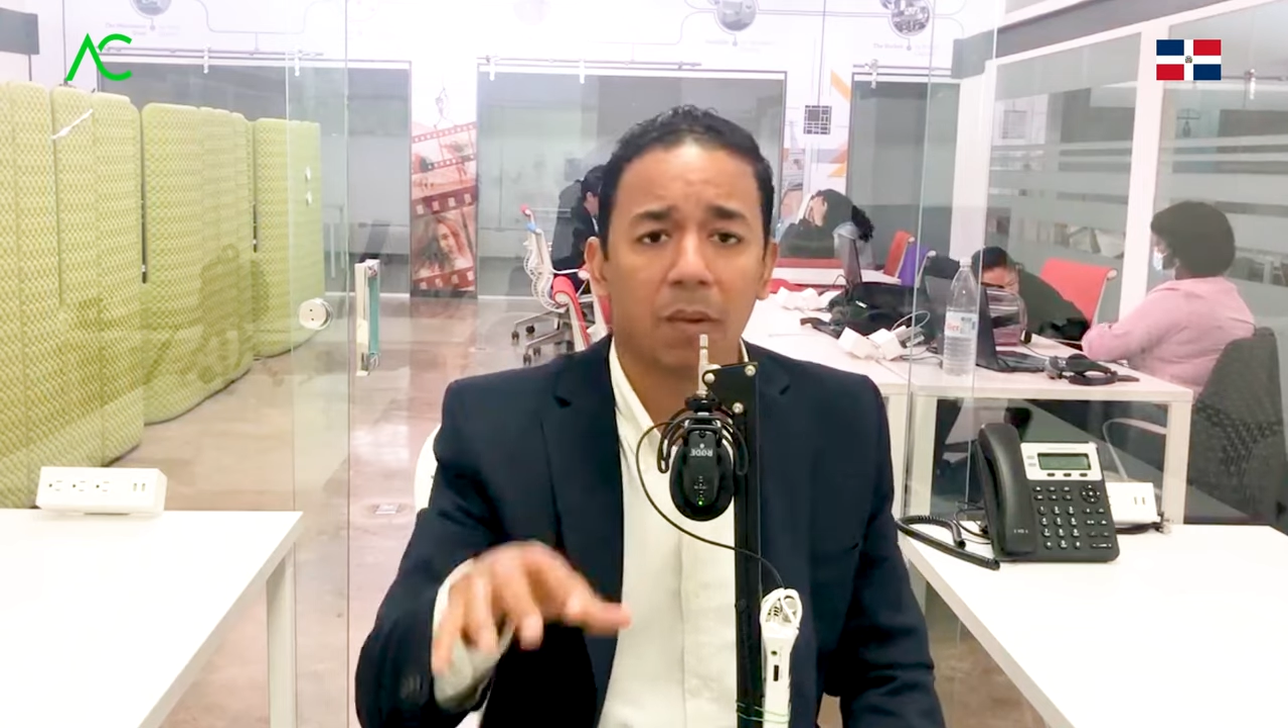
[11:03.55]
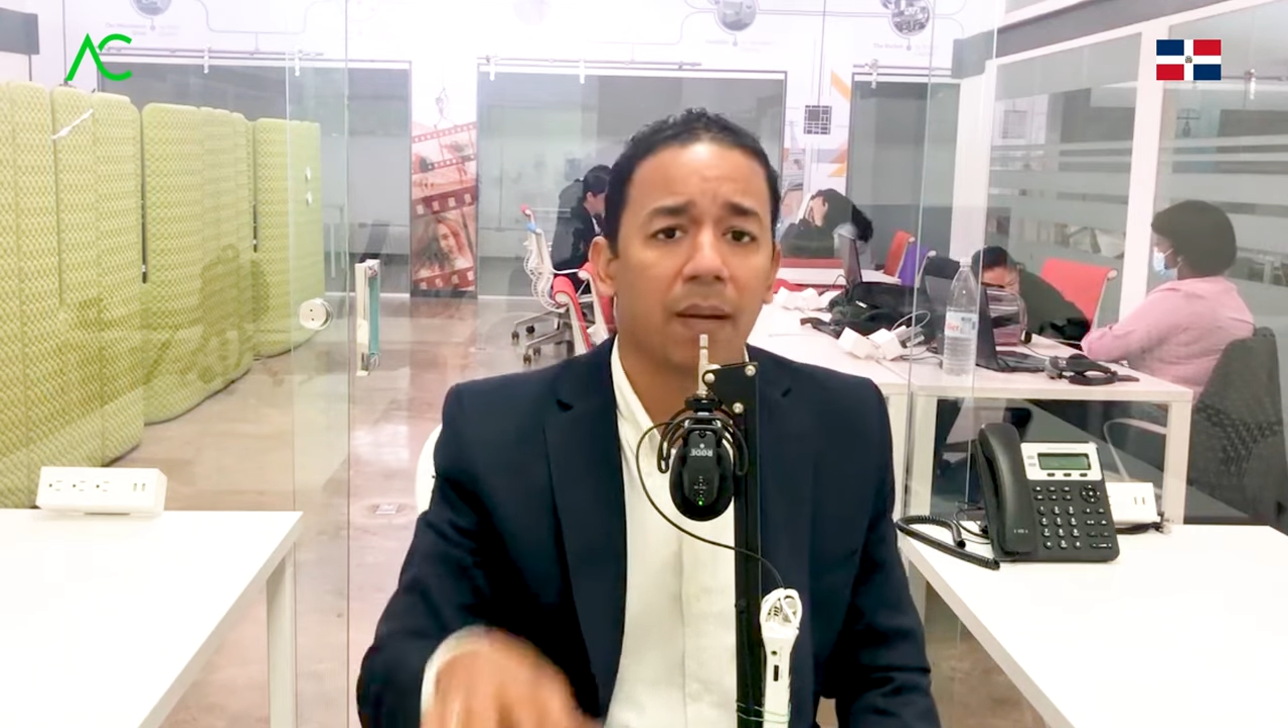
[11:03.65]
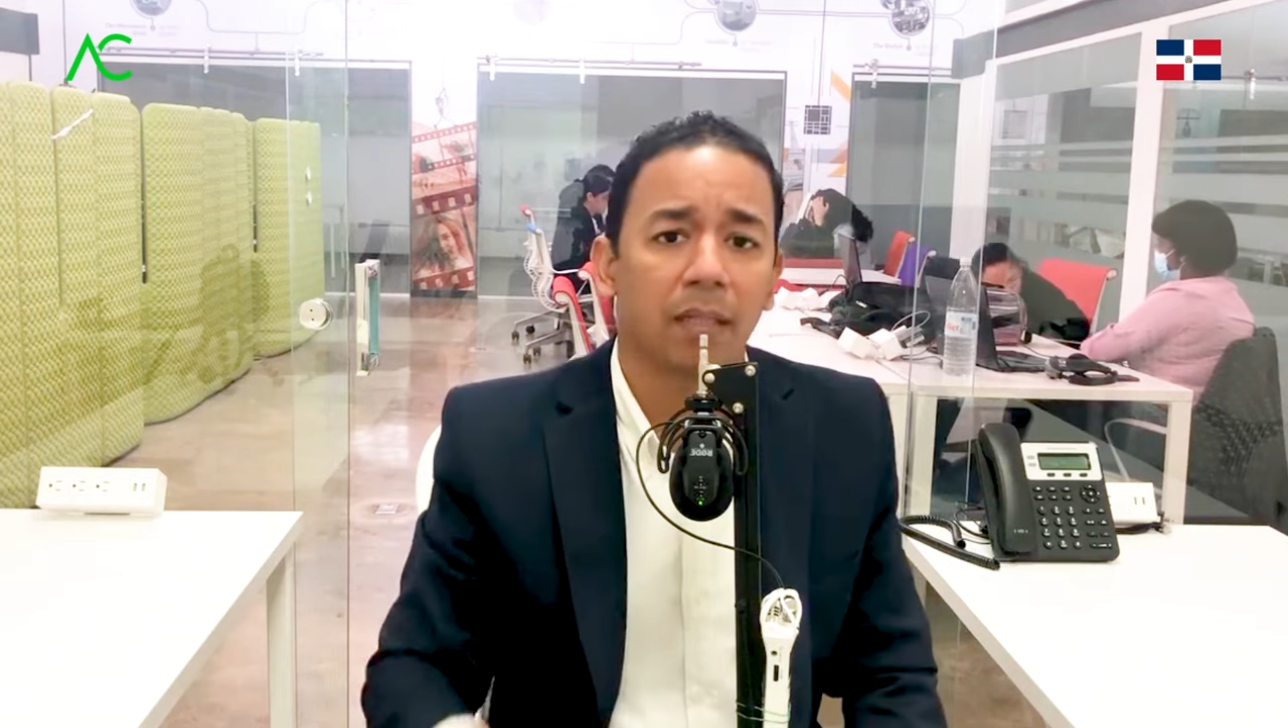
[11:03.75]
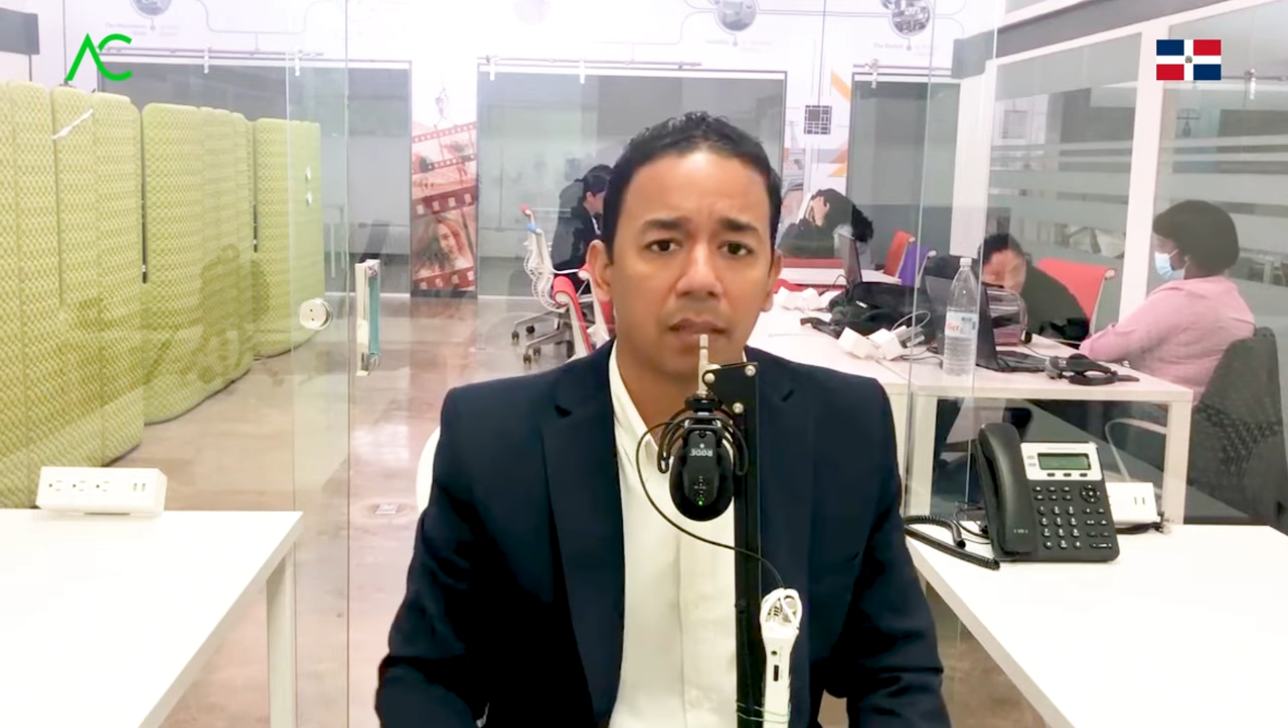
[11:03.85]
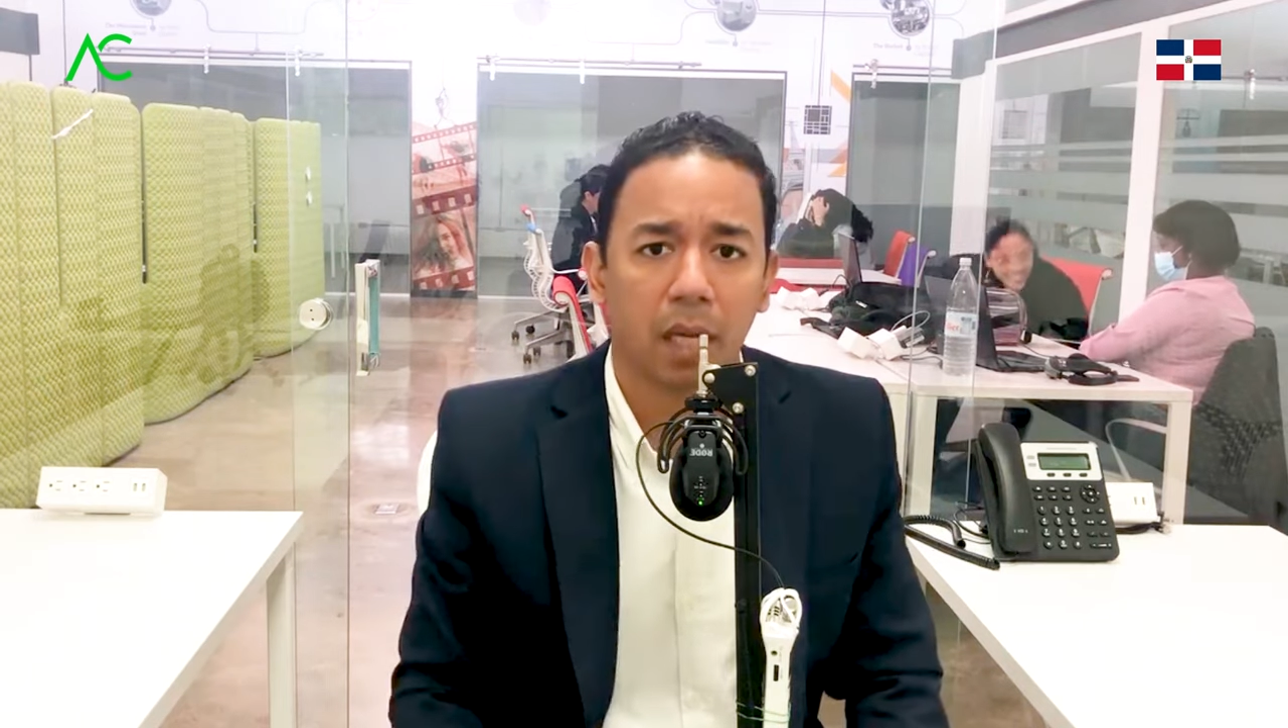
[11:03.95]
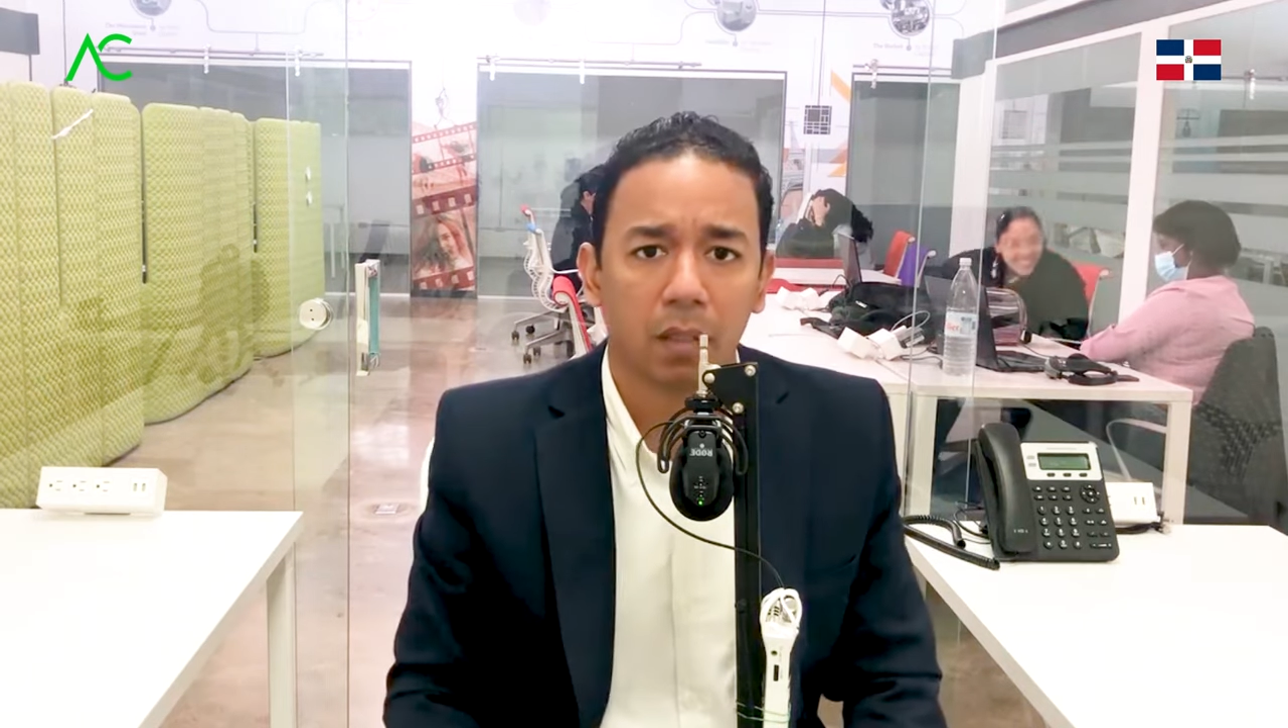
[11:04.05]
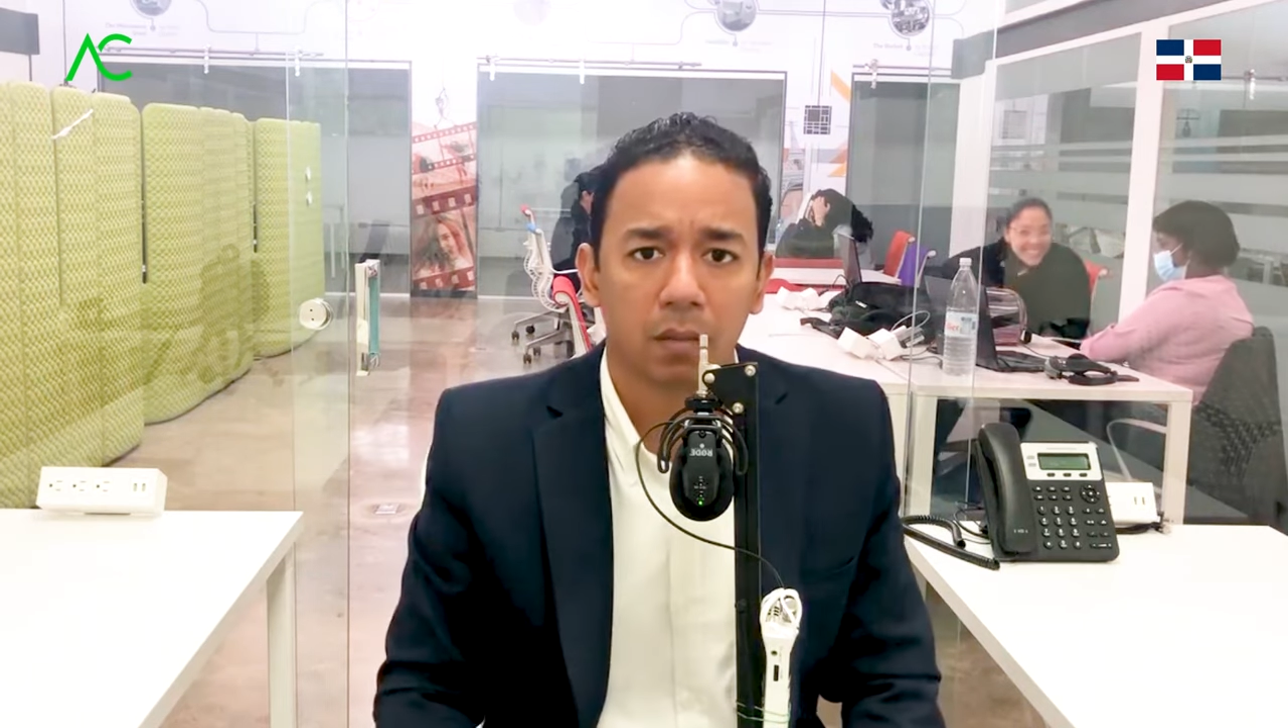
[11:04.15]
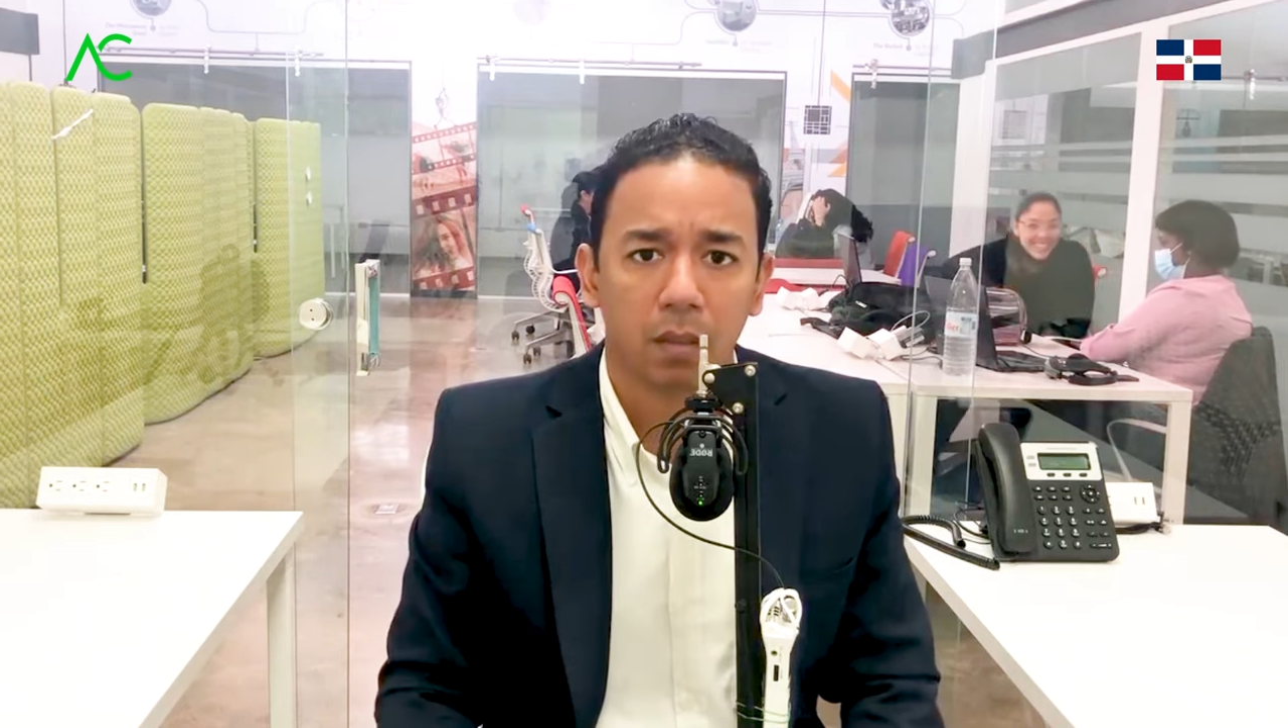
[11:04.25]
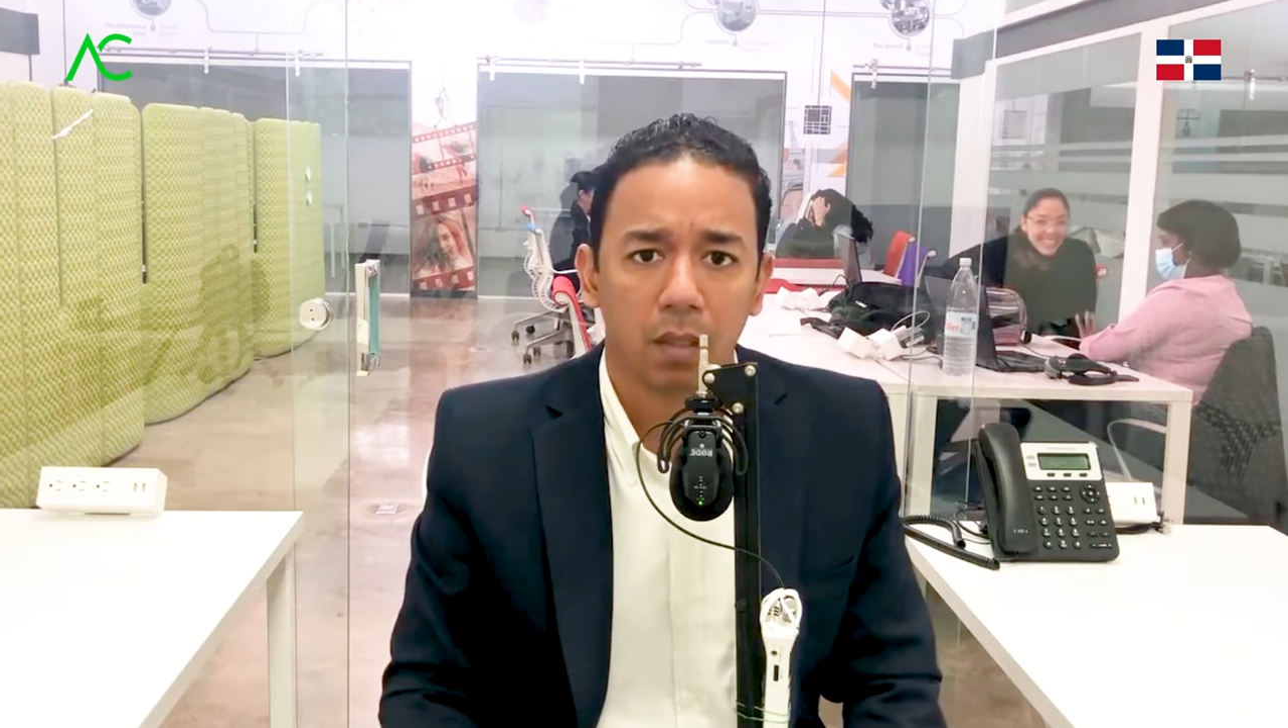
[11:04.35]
me va a rentar